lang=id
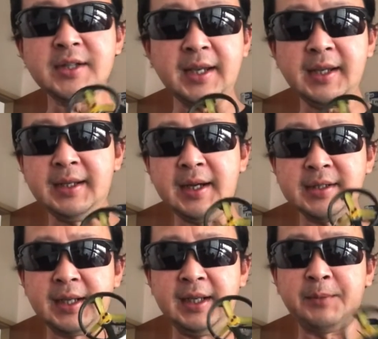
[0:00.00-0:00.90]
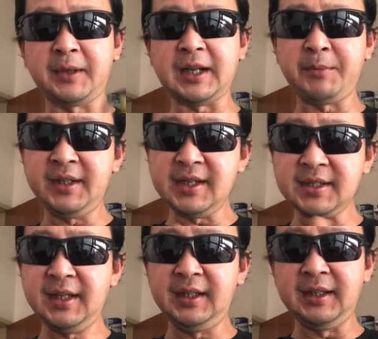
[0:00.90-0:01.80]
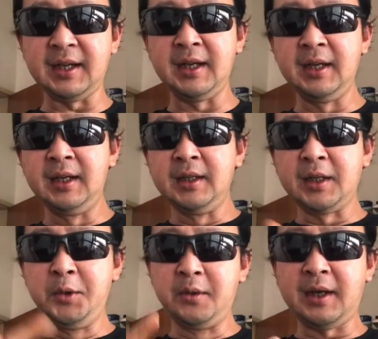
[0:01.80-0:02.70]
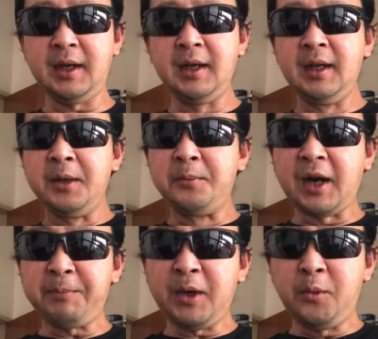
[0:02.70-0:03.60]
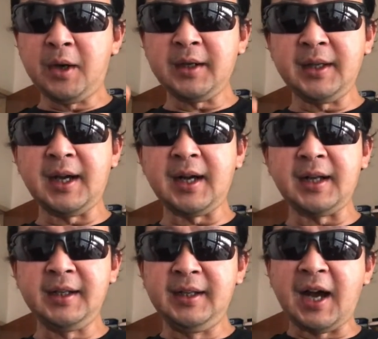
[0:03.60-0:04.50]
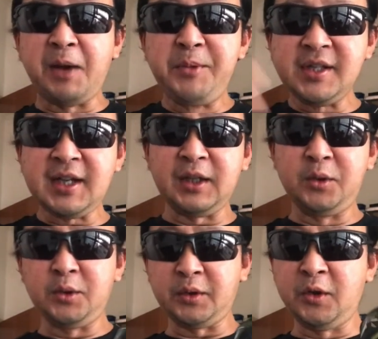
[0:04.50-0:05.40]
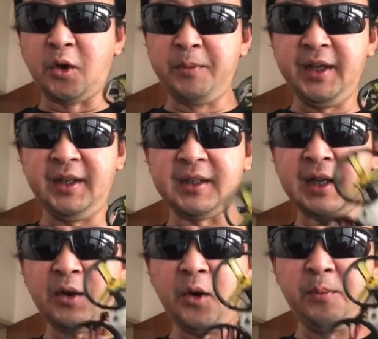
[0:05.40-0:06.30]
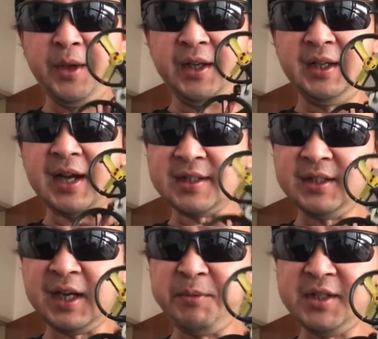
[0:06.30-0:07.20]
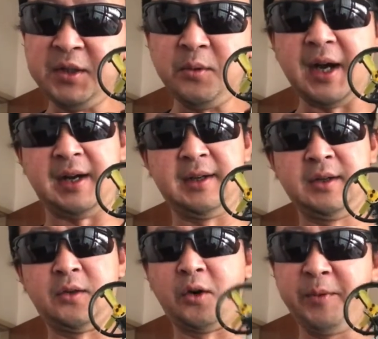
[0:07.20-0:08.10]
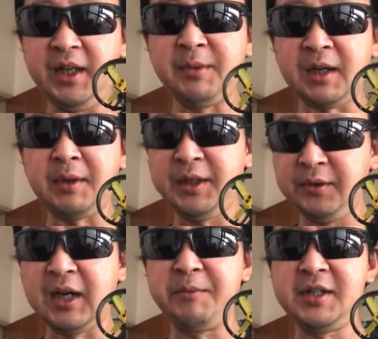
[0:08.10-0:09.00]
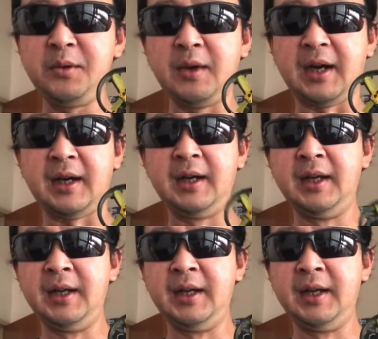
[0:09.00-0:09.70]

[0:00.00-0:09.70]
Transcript: saya yang saya lihat pertama dia skillnya, kedua berapa uang yang akan dia habiskan untuk di hobi ini karena hobi ini asli ngabisin uang. Hobi di mana-mana juga ngabisin uang.